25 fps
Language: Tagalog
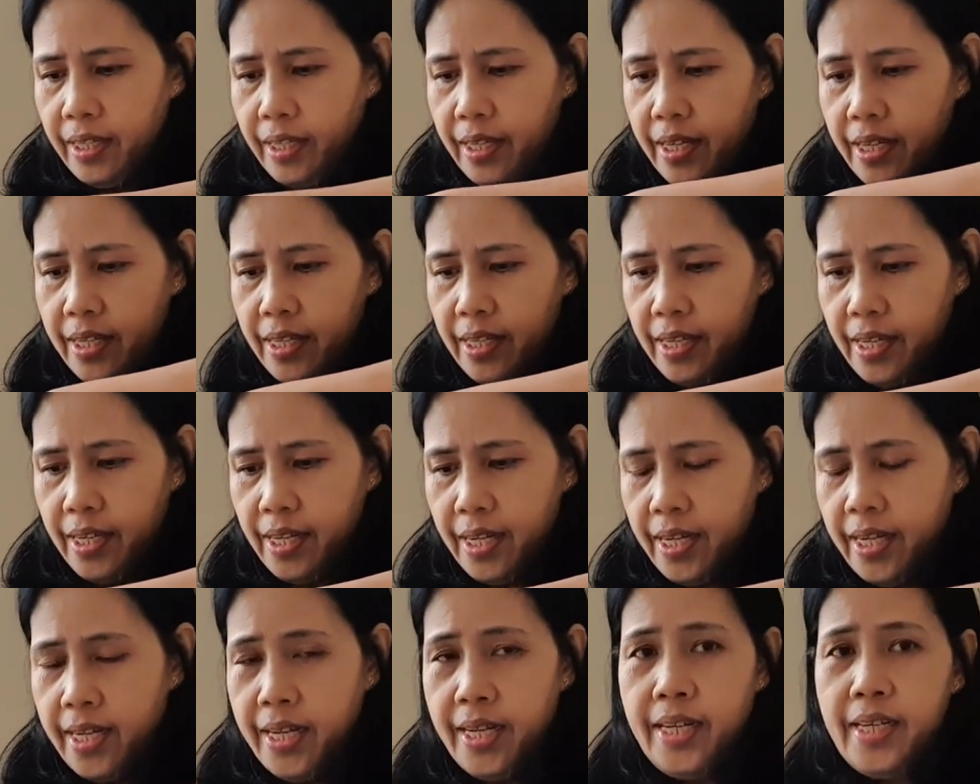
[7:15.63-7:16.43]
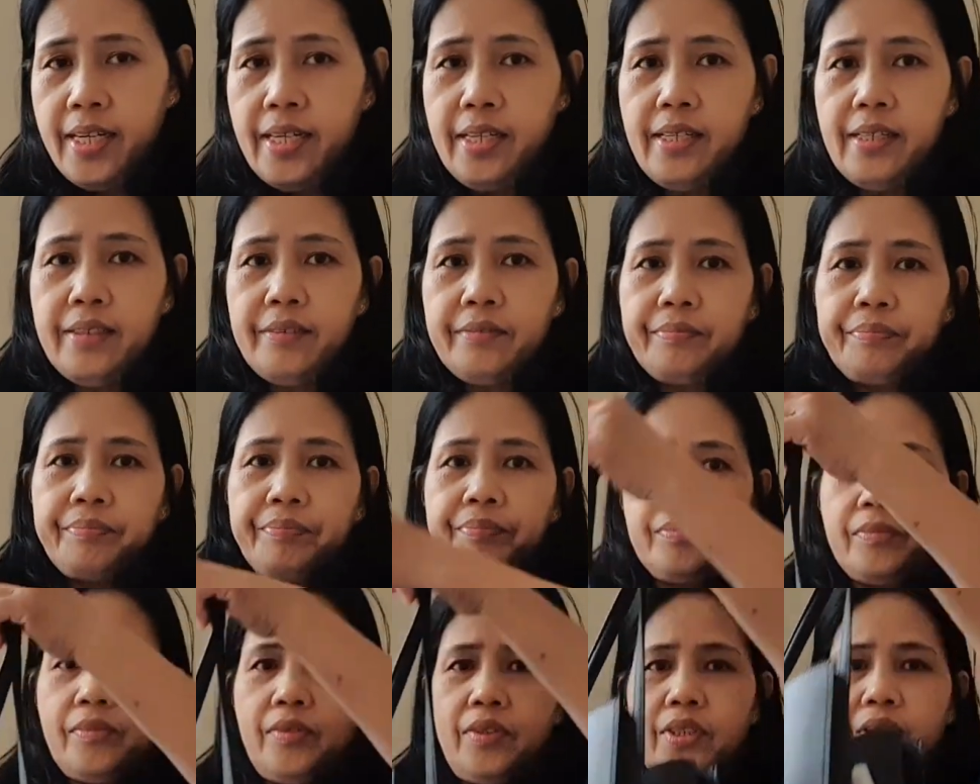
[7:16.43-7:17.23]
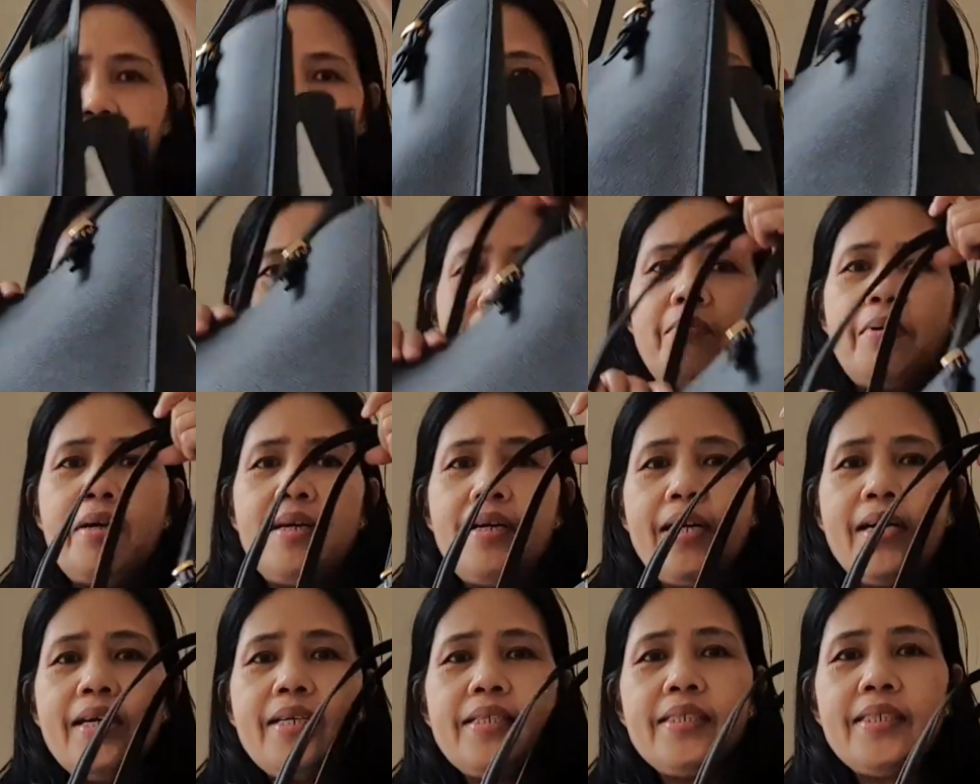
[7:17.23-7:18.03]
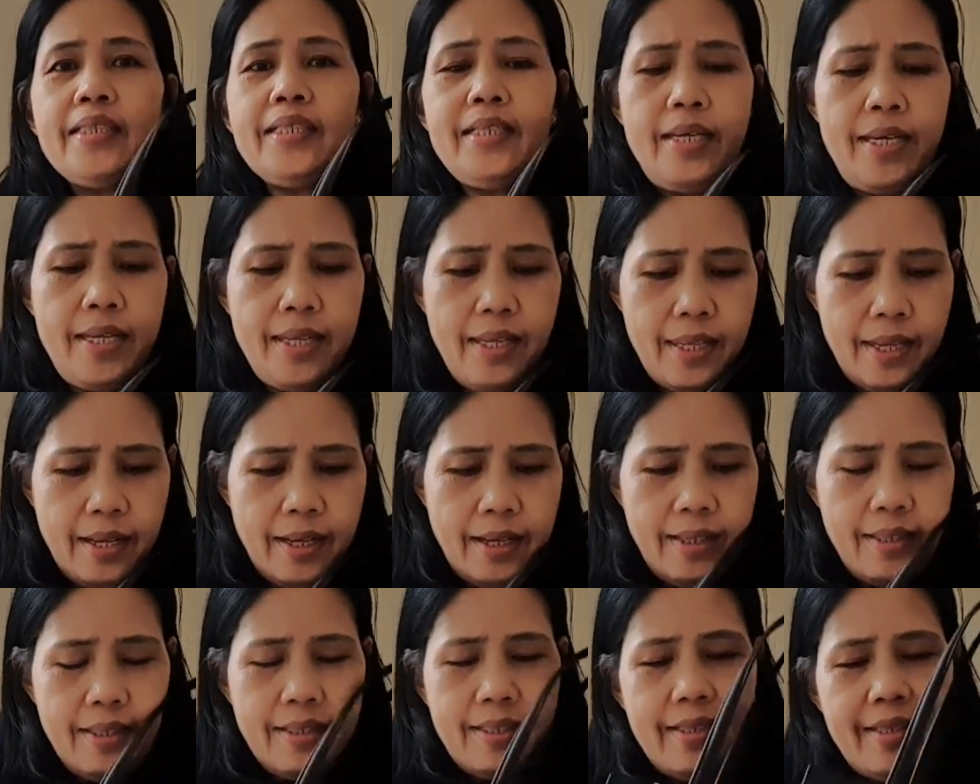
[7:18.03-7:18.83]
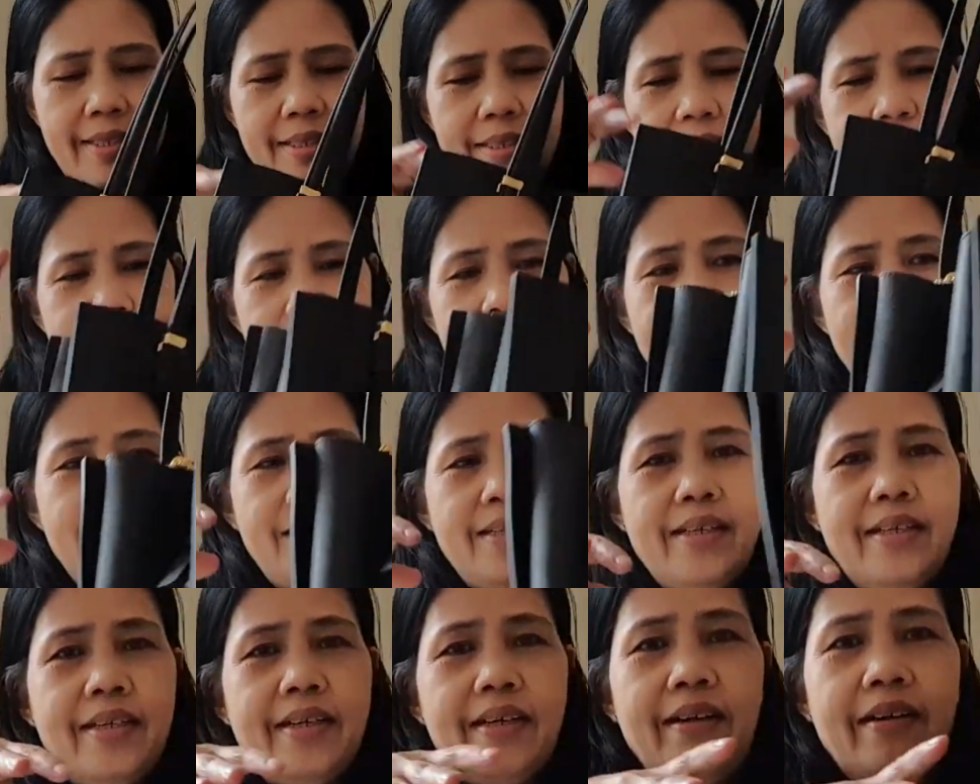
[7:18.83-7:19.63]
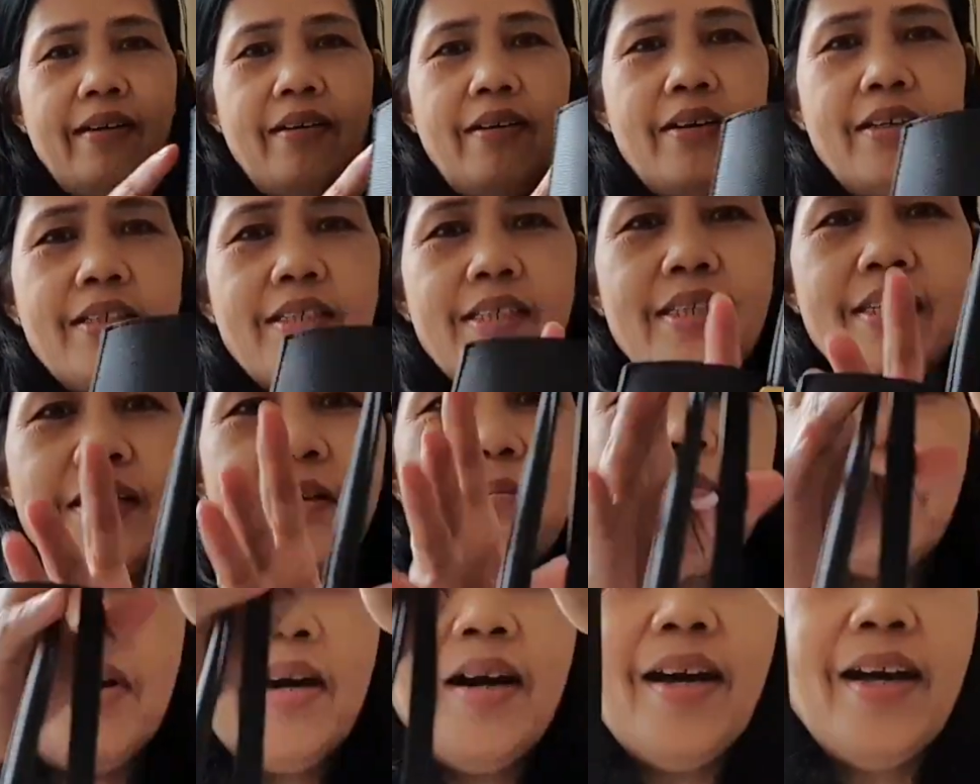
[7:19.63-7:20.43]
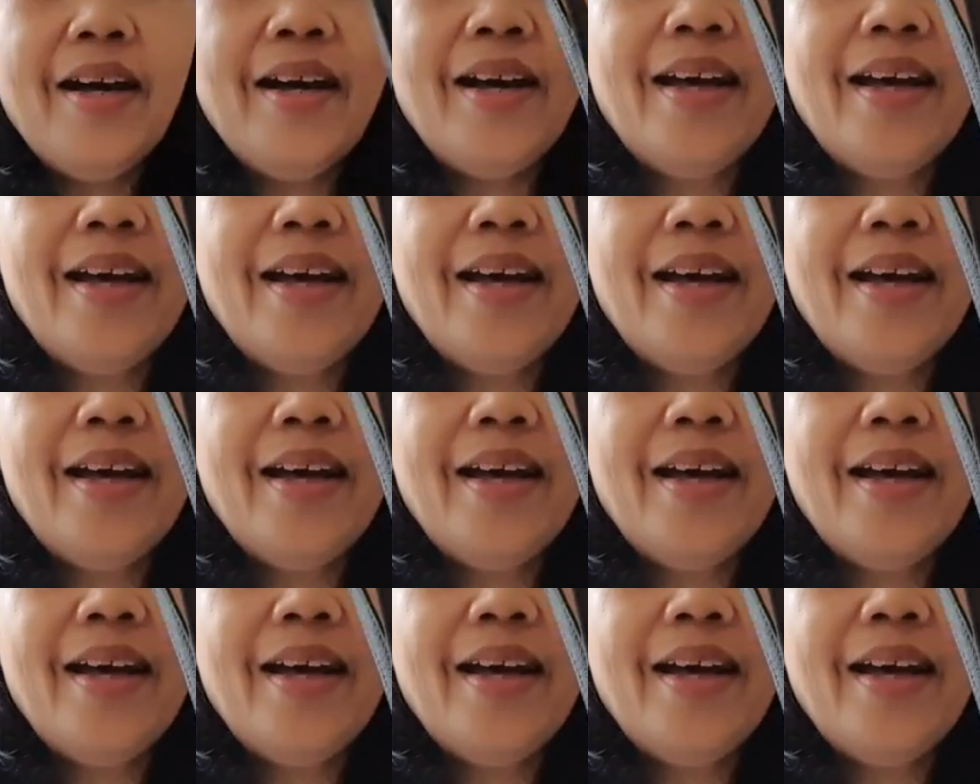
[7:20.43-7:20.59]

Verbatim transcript: Ganyan. So, di ba guys, ang ganda? Oh, di ba?